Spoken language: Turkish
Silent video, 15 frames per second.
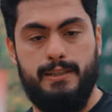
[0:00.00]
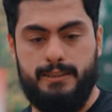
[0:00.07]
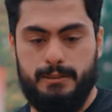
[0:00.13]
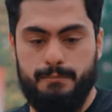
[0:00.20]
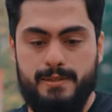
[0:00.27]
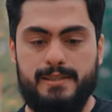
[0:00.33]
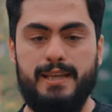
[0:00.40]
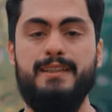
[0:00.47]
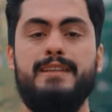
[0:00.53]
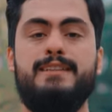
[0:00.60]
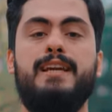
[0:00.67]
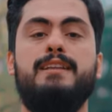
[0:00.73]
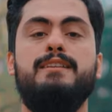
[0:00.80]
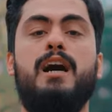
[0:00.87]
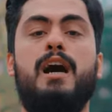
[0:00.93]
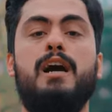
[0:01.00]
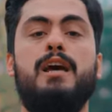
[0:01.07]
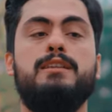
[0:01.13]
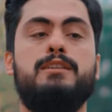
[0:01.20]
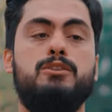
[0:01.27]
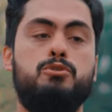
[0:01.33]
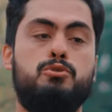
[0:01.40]
E şimdi sen de kendi
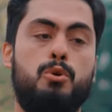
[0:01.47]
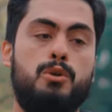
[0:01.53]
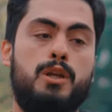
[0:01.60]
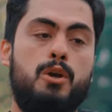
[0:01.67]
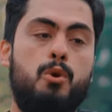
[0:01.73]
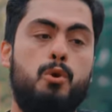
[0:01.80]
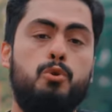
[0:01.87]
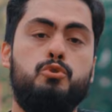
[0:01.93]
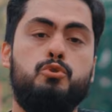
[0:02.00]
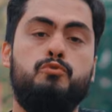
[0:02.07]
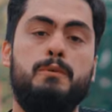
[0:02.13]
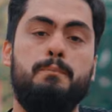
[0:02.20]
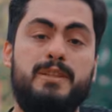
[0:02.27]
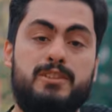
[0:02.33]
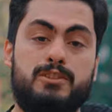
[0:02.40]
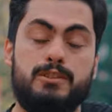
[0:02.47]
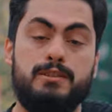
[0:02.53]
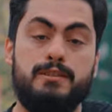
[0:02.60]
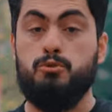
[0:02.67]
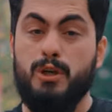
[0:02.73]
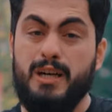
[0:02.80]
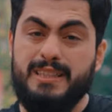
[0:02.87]
hayatını şöyle ölç ve biç.
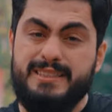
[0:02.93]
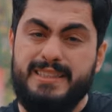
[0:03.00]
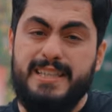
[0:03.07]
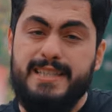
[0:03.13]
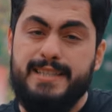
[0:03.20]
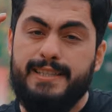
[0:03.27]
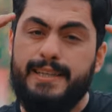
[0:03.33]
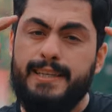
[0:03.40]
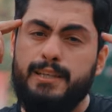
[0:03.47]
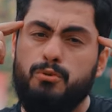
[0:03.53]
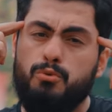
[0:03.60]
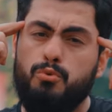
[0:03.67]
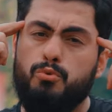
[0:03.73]
Şu an senin zihin